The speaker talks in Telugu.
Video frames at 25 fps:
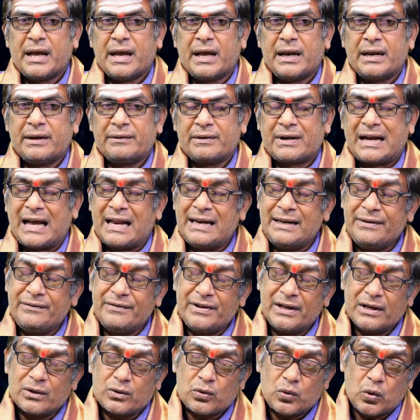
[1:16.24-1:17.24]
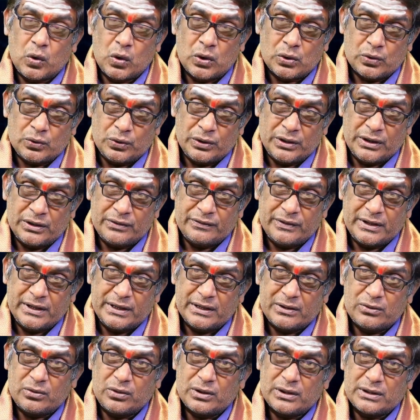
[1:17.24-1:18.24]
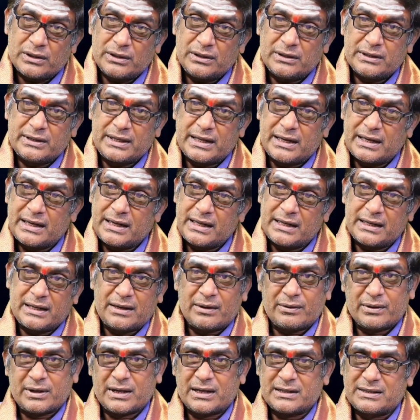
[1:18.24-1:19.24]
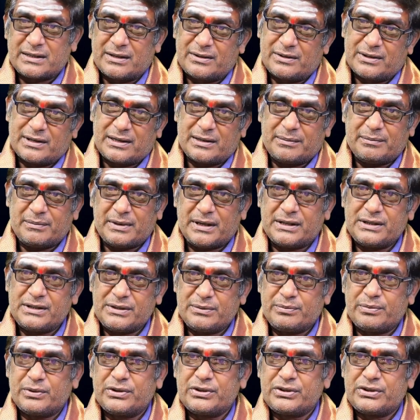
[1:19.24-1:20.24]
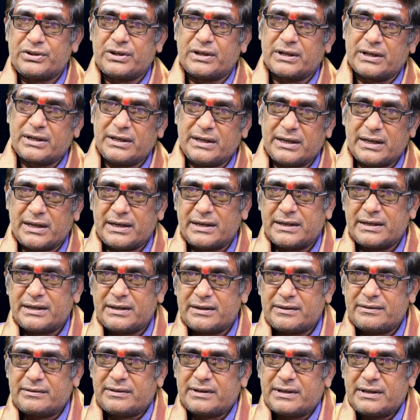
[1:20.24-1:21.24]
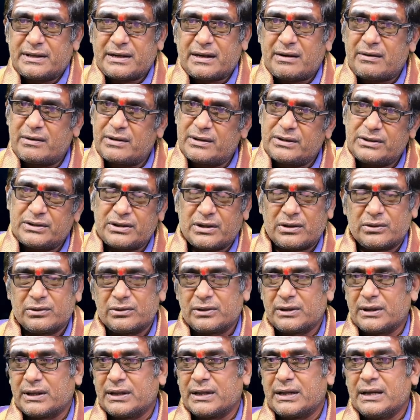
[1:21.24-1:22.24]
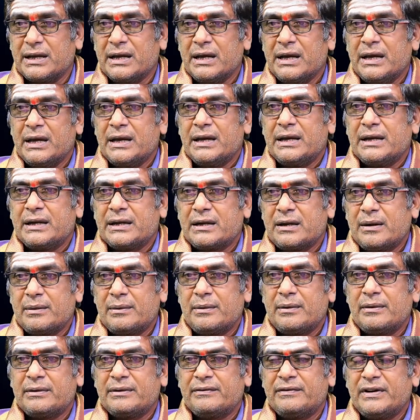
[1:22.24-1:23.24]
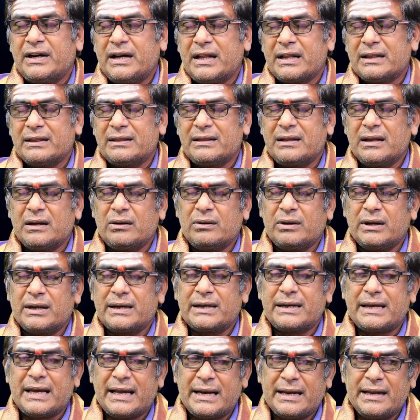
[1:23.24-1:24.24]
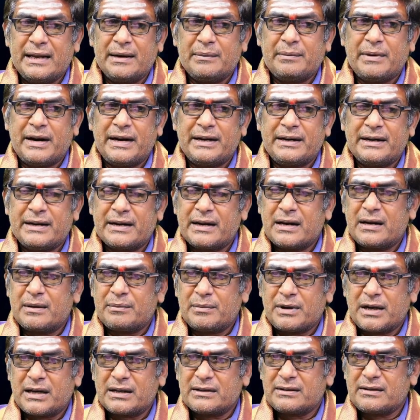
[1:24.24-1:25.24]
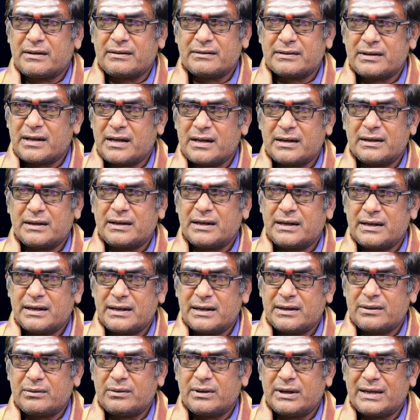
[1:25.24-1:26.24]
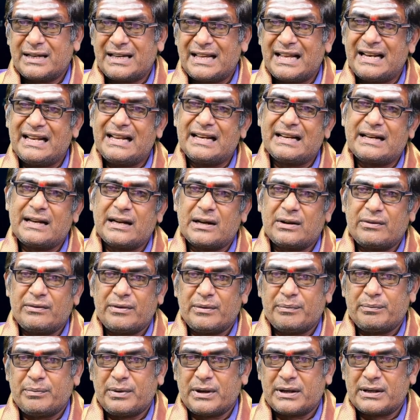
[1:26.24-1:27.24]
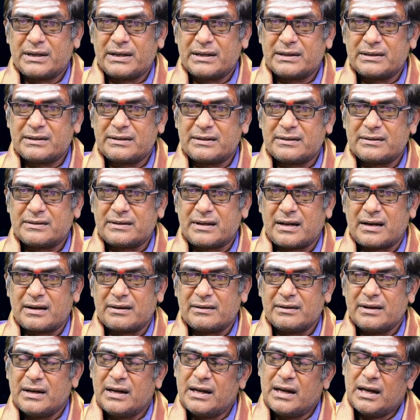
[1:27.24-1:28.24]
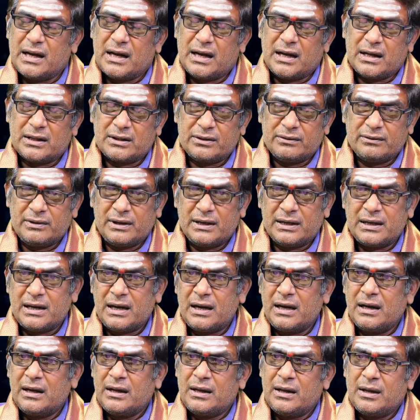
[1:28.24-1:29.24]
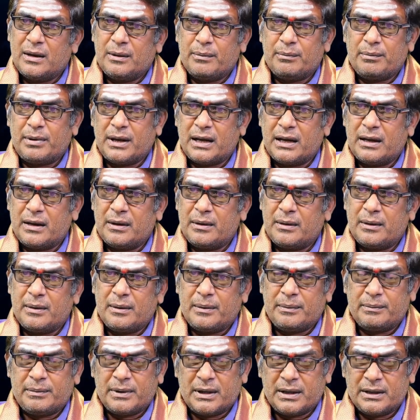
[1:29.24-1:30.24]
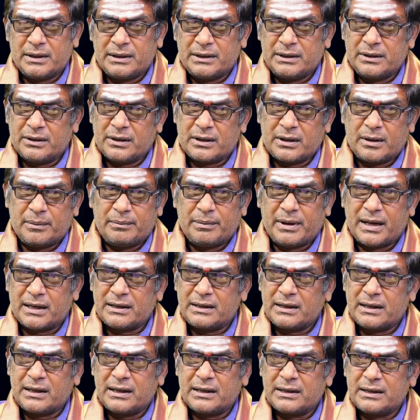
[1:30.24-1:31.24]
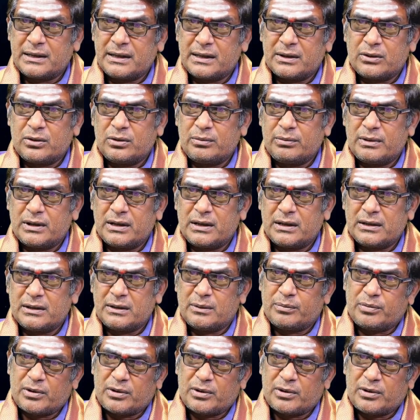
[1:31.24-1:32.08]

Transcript: అలాగే కానీ వీళ్ళు కోరుకున్నటువంటి కోరికలు తెరడానికి అవకాశాలు ఉంటాయి మంచి పొజిషన్కి అనేటటువంటిది రావడం జరుగుతుంది ఇక వీళ్ళంతా కూడా కెరీర్ మైండెడ్ అనమాట సంసారం కంటే కూడా కెరీర్కి ఎక్కువ ఇంపార్టెన్స్ ఇస్తారు అందువలన బా ఈ యొక్క భర్త కనుక ఎక్కువ మాట్లాడితే